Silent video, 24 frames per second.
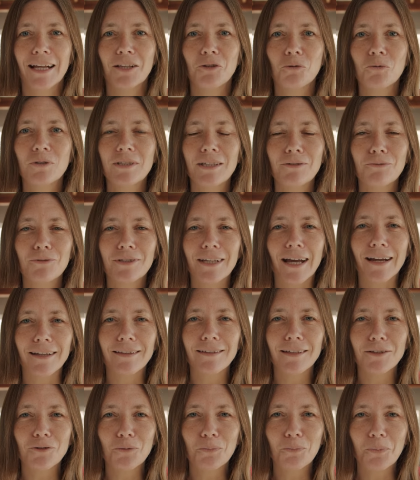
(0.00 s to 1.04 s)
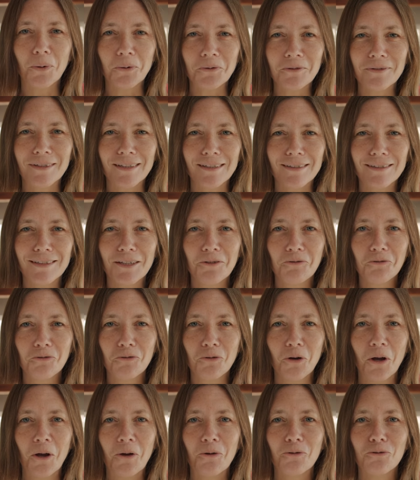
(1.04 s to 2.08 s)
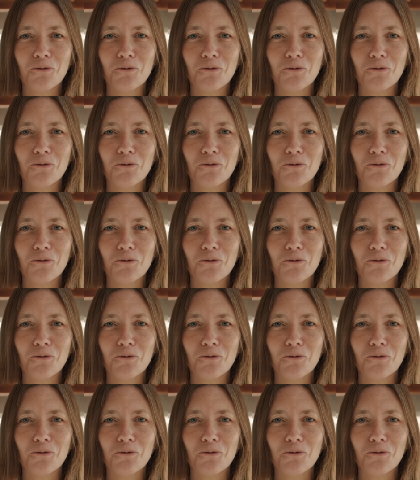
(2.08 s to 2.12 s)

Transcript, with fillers: Donc si vous arrêtez de penser, si vous